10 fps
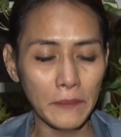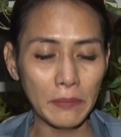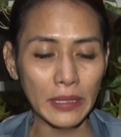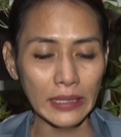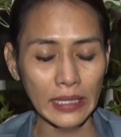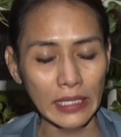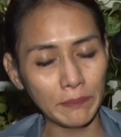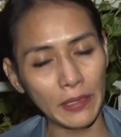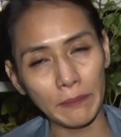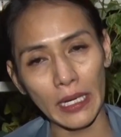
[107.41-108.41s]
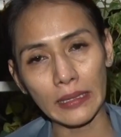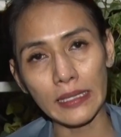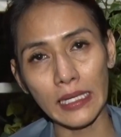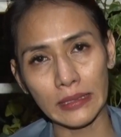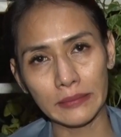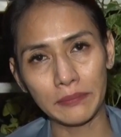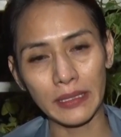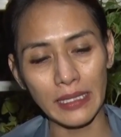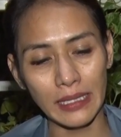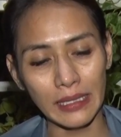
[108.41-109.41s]
memberikan apa ya, perhatian
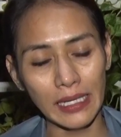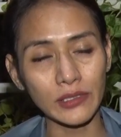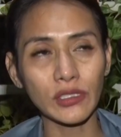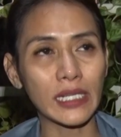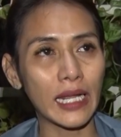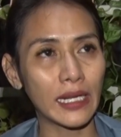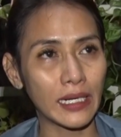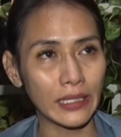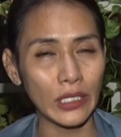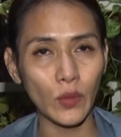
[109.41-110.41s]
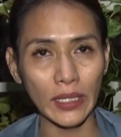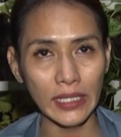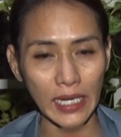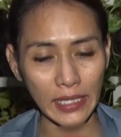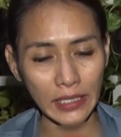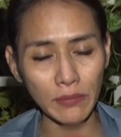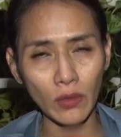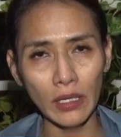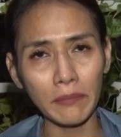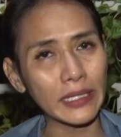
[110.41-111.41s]
pada kasus anak-anak di luar nikah ini
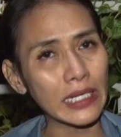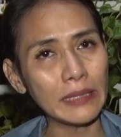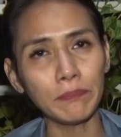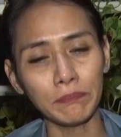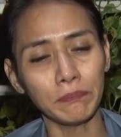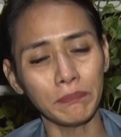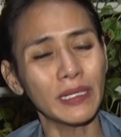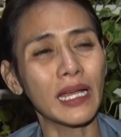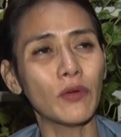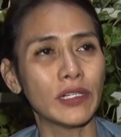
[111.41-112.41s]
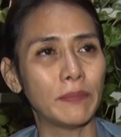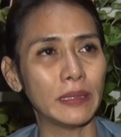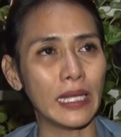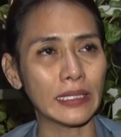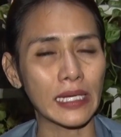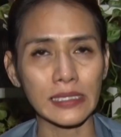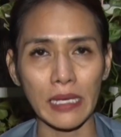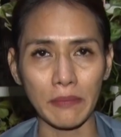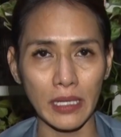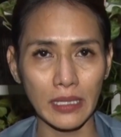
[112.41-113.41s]
bahwa mereka berhak kok dapat hak yang
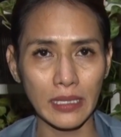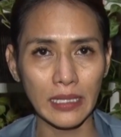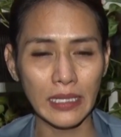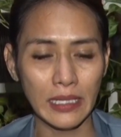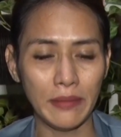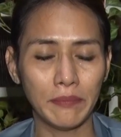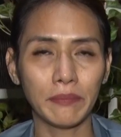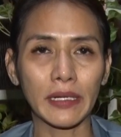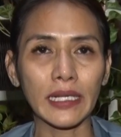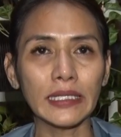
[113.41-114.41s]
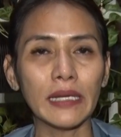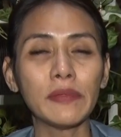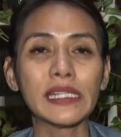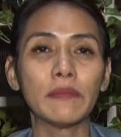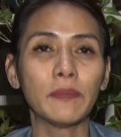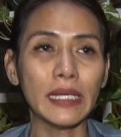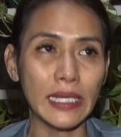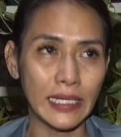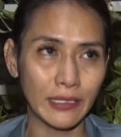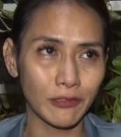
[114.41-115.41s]
sama. Mereka tidak bisa
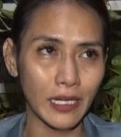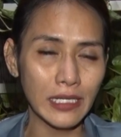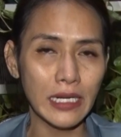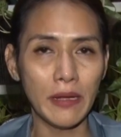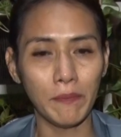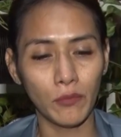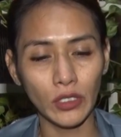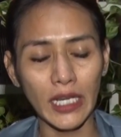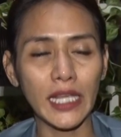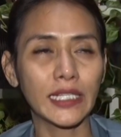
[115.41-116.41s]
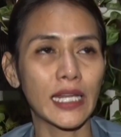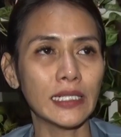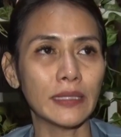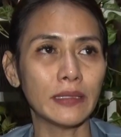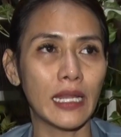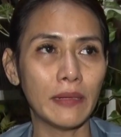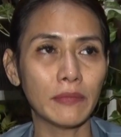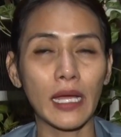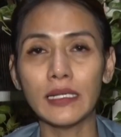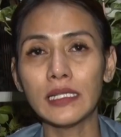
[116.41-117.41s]
memilih gitu kan, mau dilahirkan
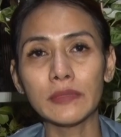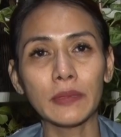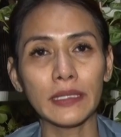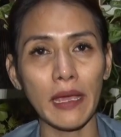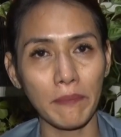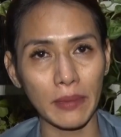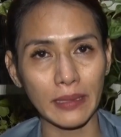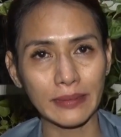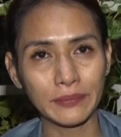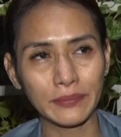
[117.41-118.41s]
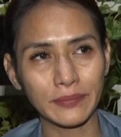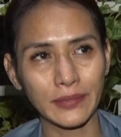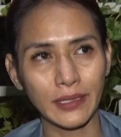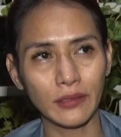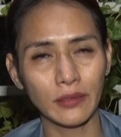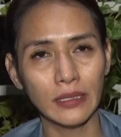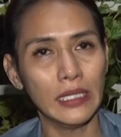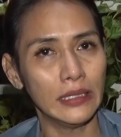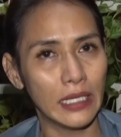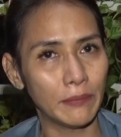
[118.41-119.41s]
dalam keadaan seperti apa gitu.
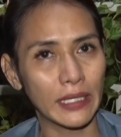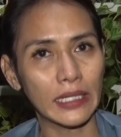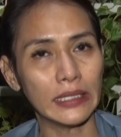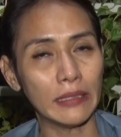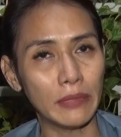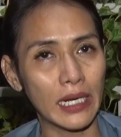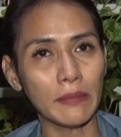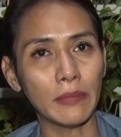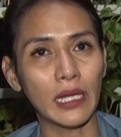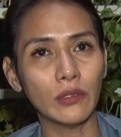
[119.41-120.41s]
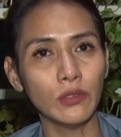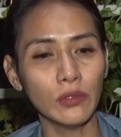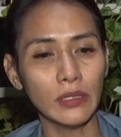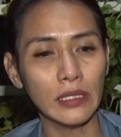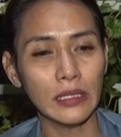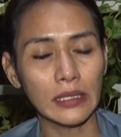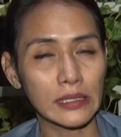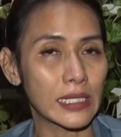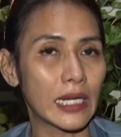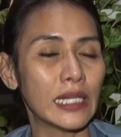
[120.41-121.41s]
Dan mereka tidak berhak menanggung
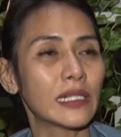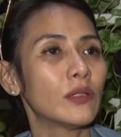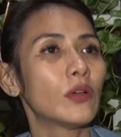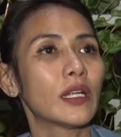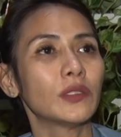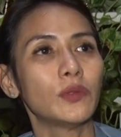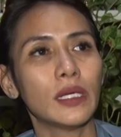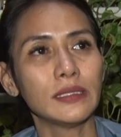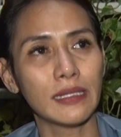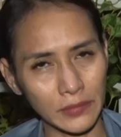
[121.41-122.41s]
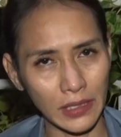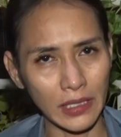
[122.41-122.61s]
kesalahan kedua orang tuanya. Uh